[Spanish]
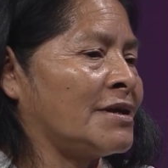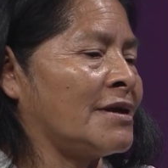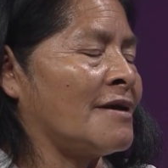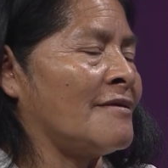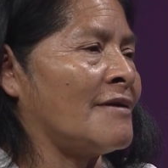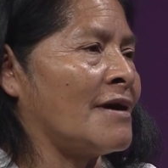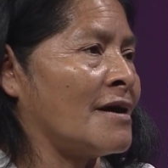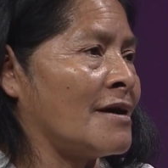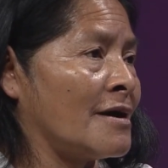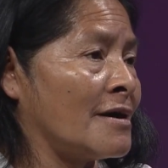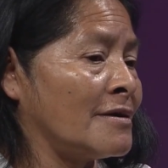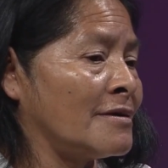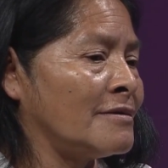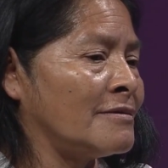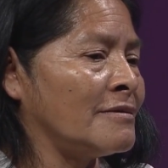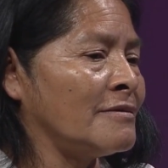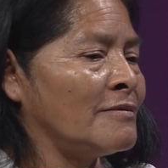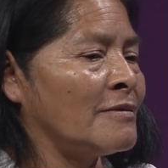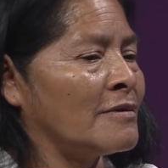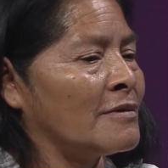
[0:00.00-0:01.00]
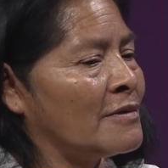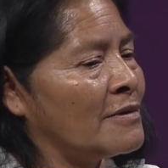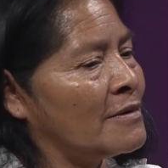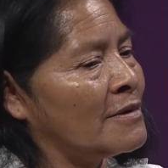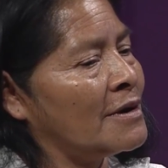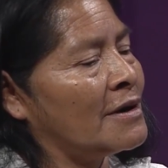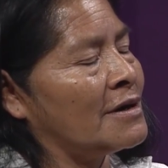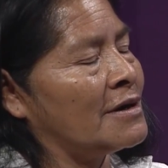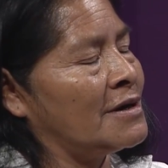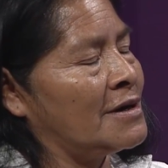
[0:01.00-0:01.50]
trabajando
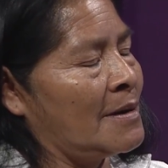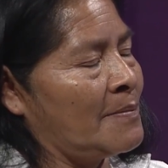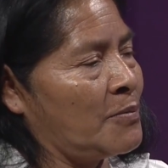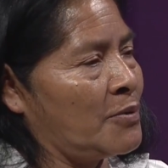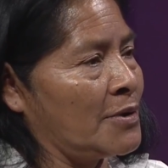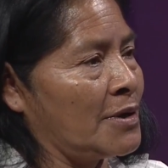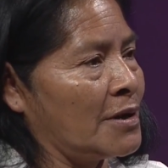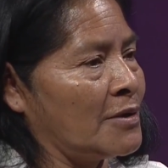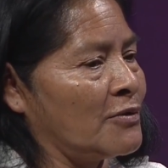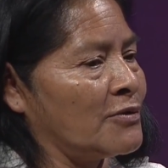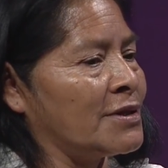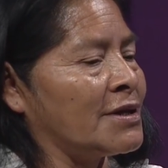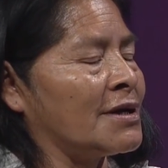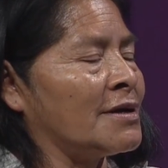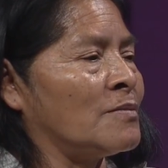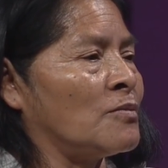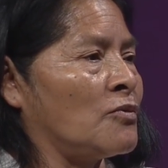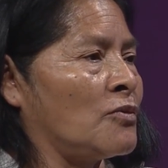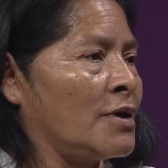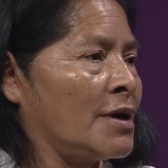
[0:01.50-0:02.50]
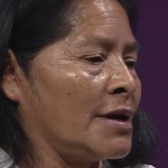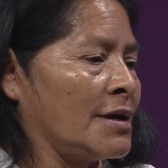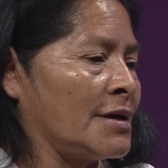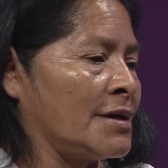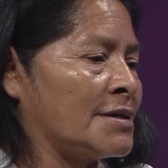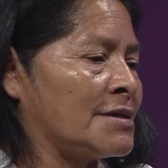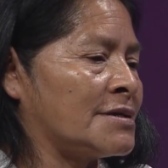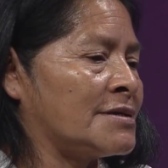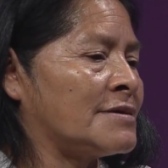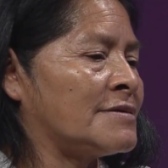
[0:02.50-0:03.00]
y apoyando a otras
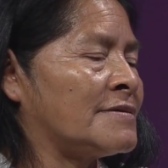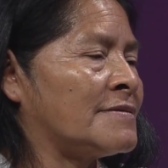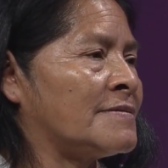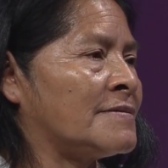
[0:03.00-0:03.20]
mujeres.